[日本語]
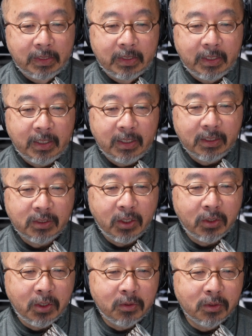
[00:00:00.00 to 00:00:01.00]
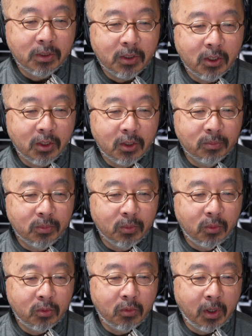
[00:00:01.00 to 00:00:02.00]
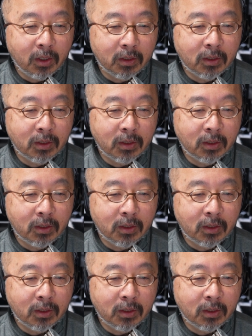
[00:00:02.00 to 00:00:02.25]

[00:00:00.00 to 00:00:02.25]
えー、洒落てるんですけれども僕は会っ